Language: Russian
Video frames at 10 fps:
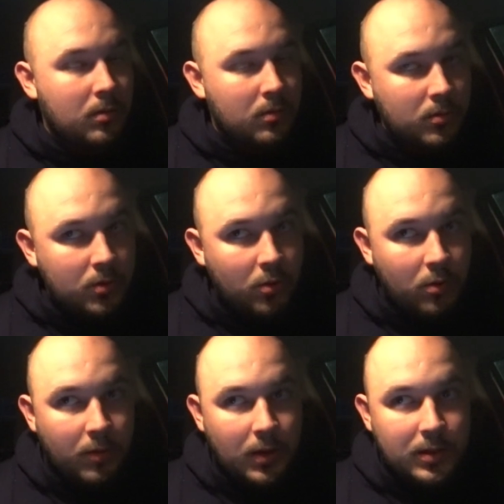
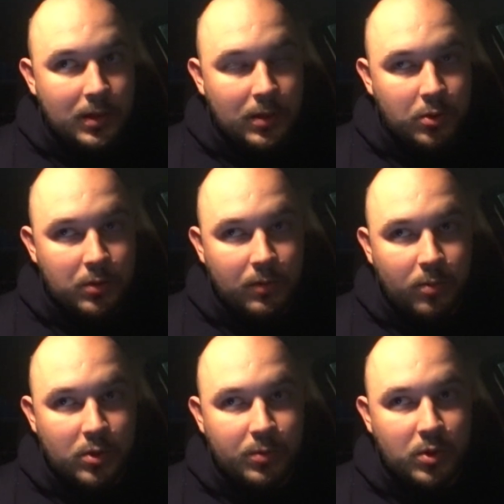Здорово. А следующий
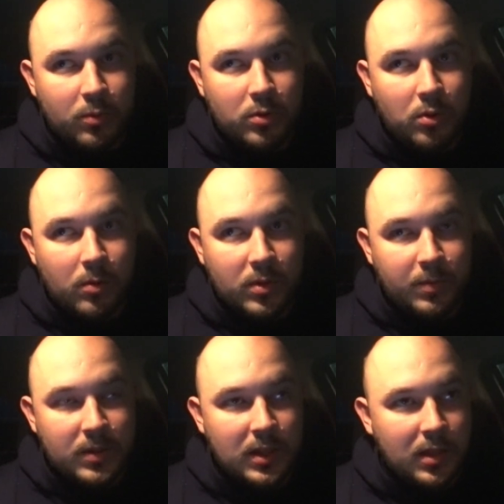вопрос. Почему стоимость
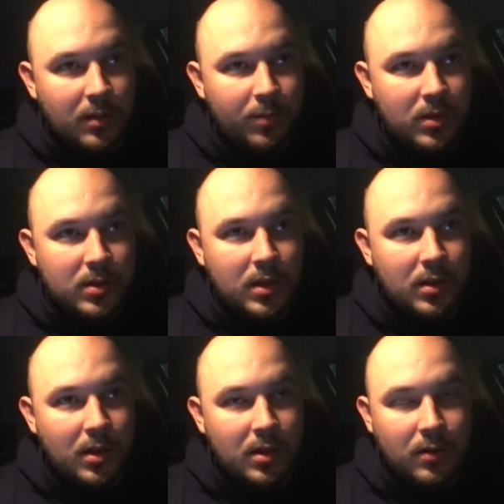посадки
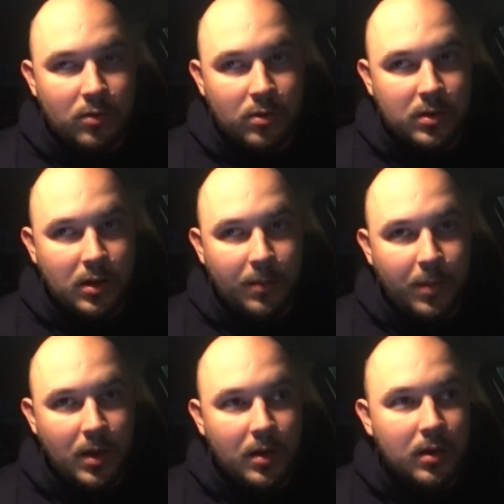53,90
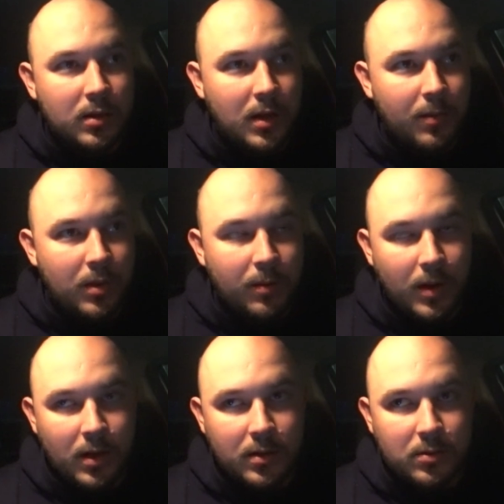копеек, когда
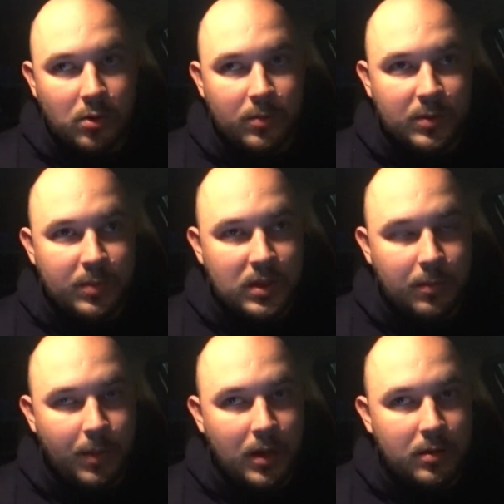минимальная стоимость
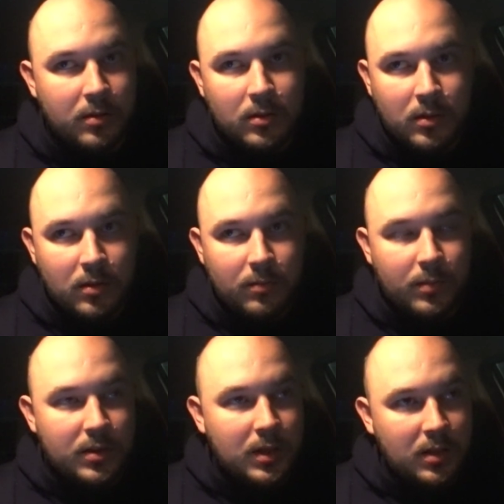55
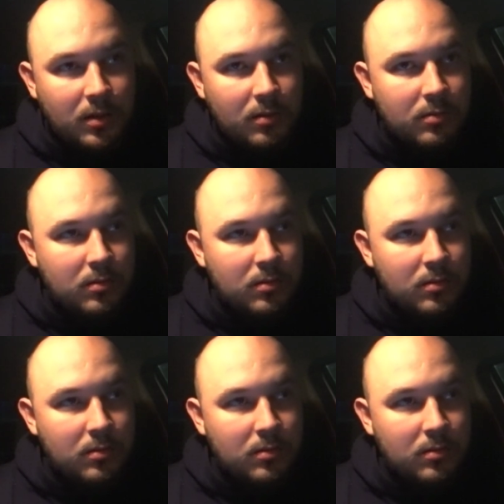посадки?